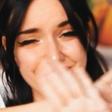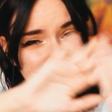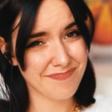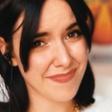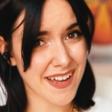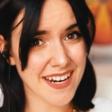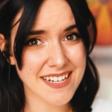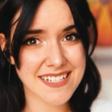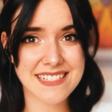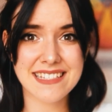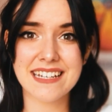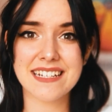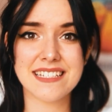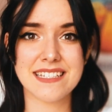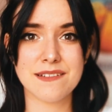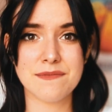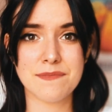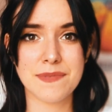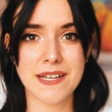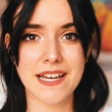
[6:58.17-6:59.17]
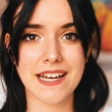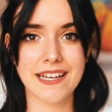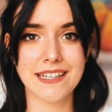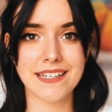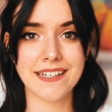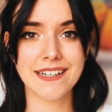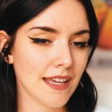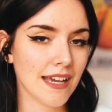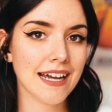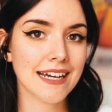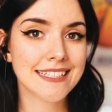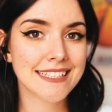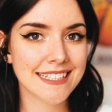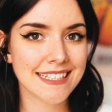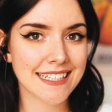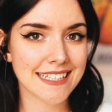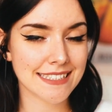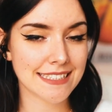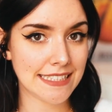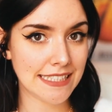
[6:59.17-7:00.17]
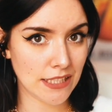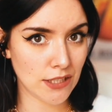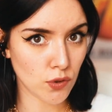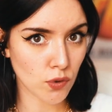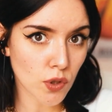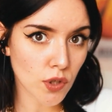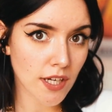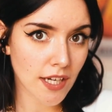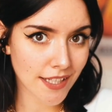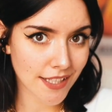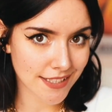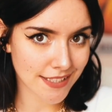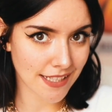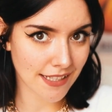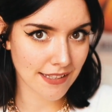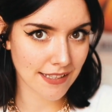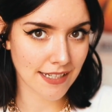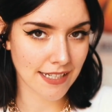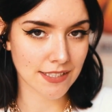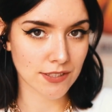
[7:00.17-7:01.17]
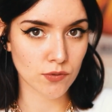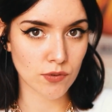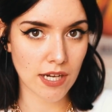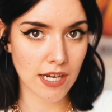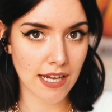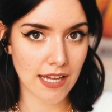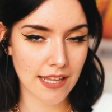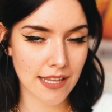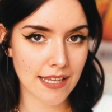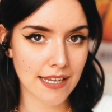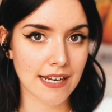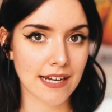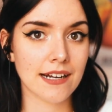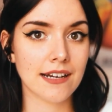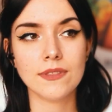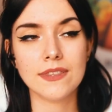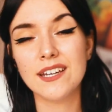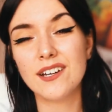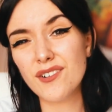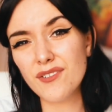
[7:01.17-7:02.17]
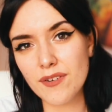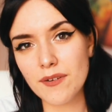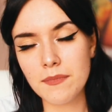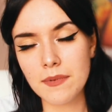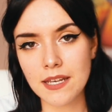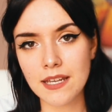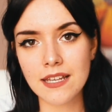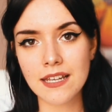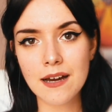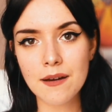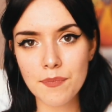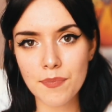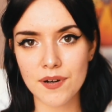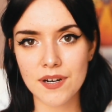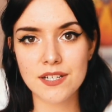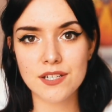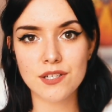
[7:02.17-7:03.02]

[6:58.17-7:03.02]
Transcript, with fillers: van a estar siempre ahí. Así que si tú lo que quieres hacer es una cadera, digo femenina por